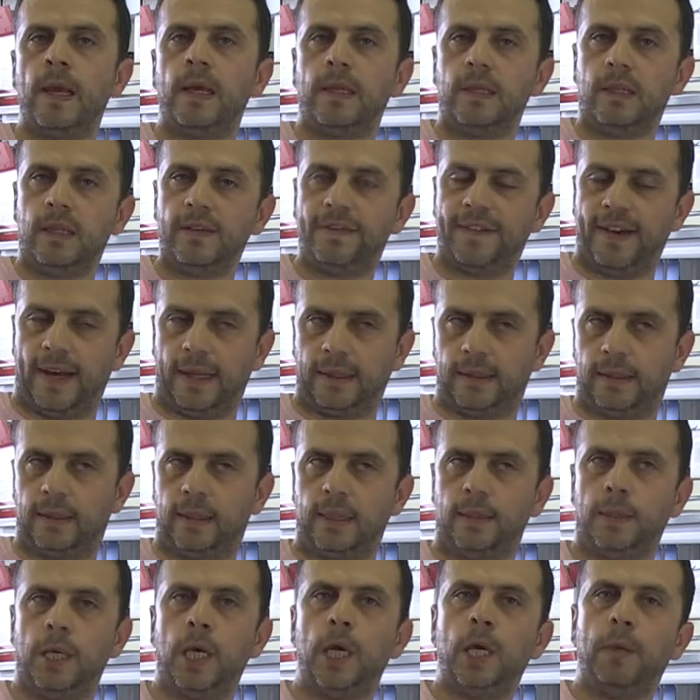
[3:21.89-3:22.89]

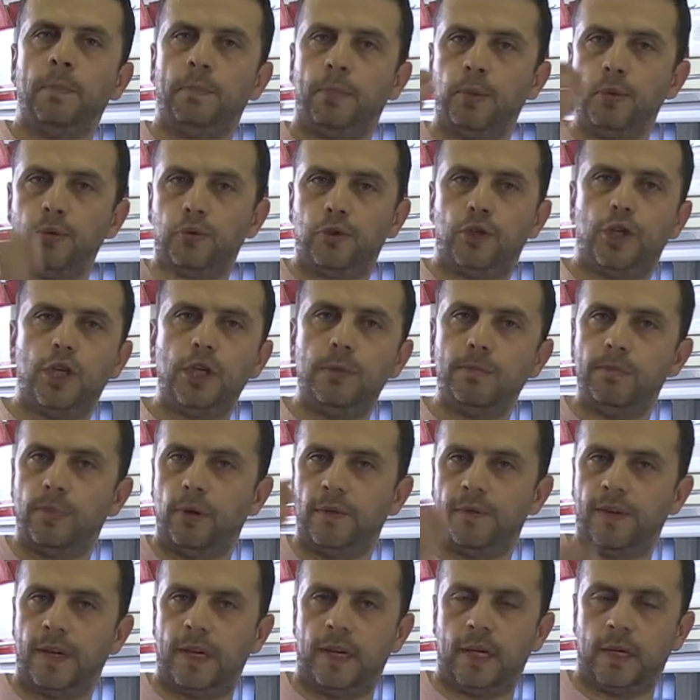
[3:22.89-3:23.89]
Difatti, più
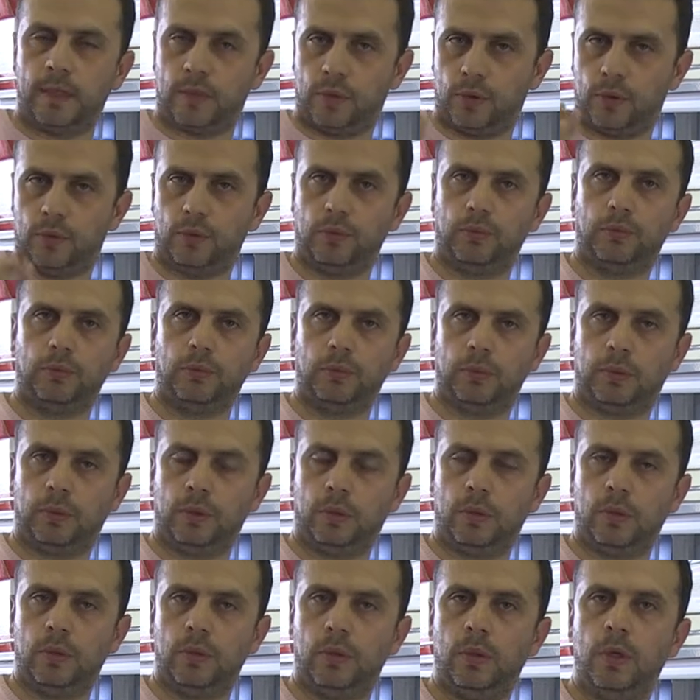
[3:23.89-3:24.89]
cibo viene
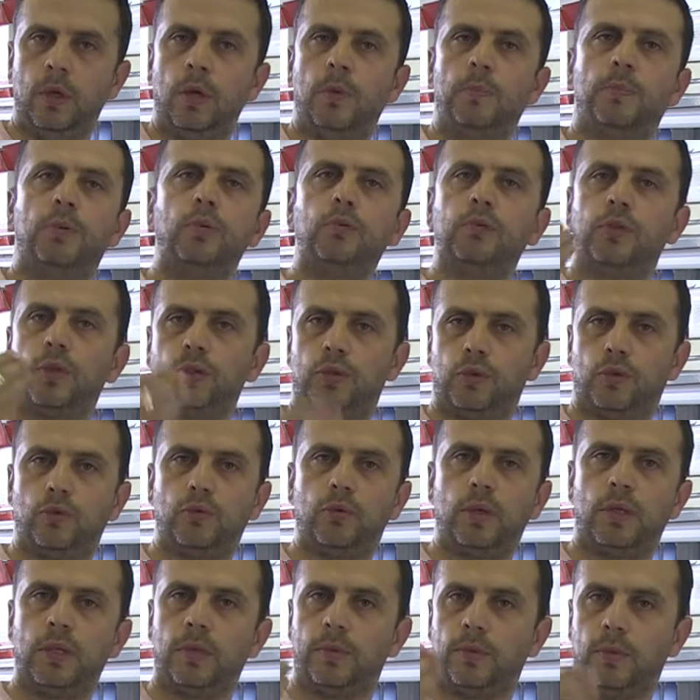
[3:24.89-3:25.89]
assunto, più
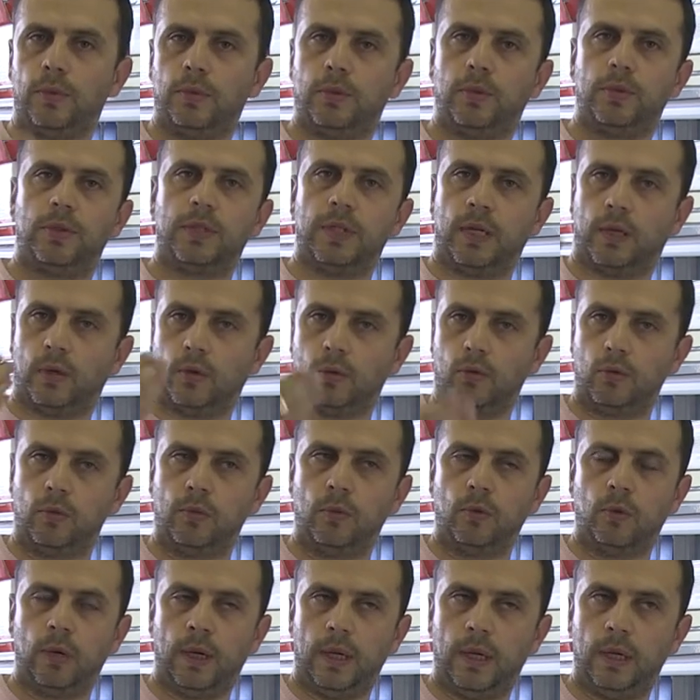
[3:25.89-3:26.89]
tessuto adiposo si
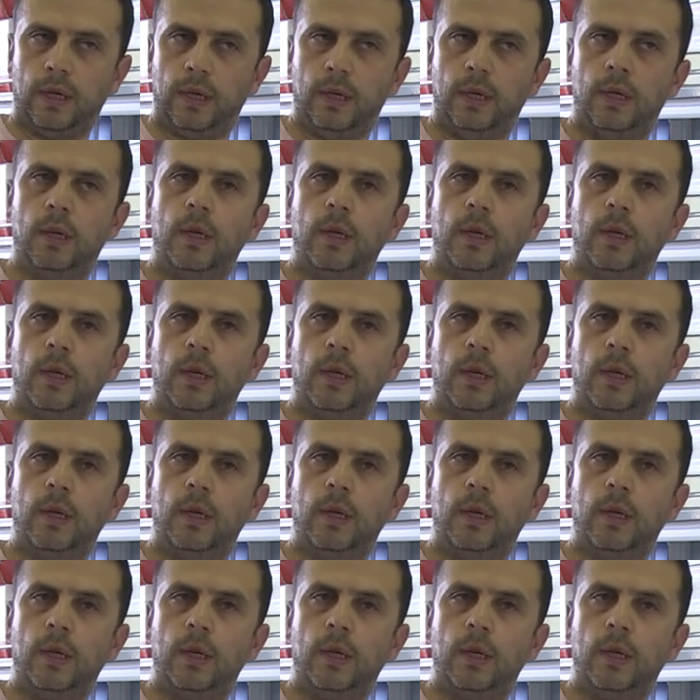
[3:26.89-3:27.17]
accumula,